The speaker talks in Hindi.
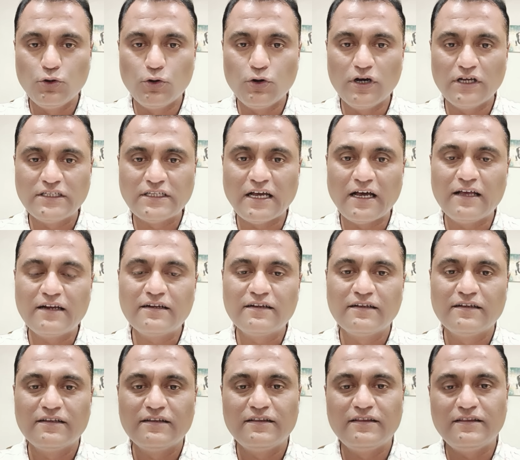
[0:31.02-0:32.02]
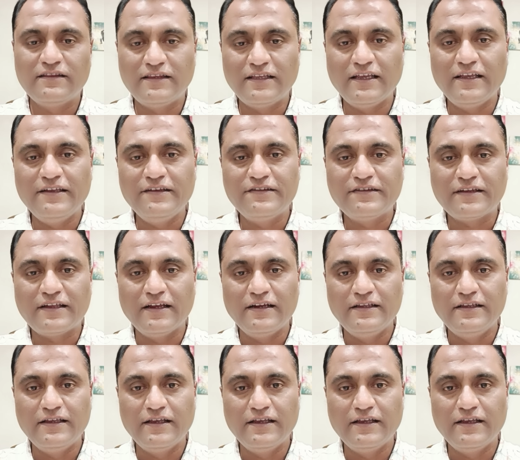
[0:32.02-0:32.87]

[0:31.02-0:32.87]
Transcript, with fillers: 2023 के